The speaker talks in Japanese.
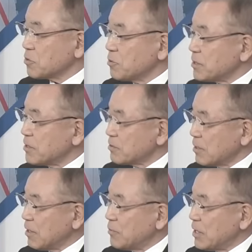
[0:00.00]
どこまでいく
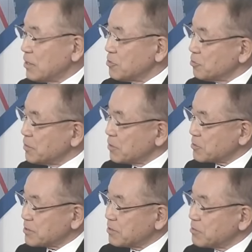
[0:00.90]
か、まあ4万
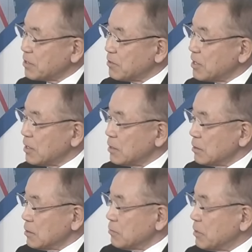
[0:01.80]
5千円ぐらいは
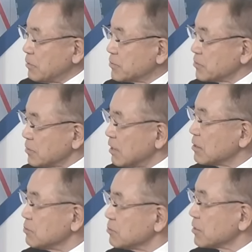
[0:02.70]
まあ普通にあ
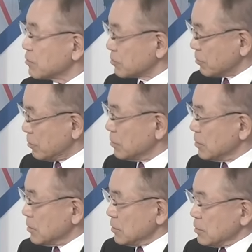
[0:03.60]
り得るだろうと。う
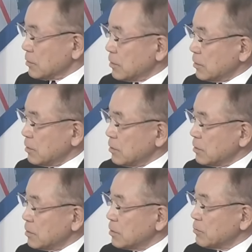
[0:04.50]
ん、
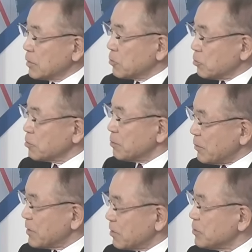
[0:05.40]
で、まあこのま
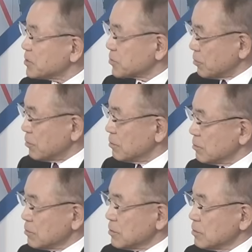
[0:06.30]
まいきますと。
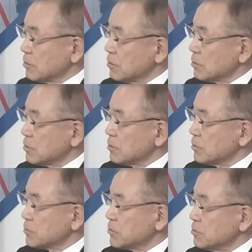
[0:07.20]
遅く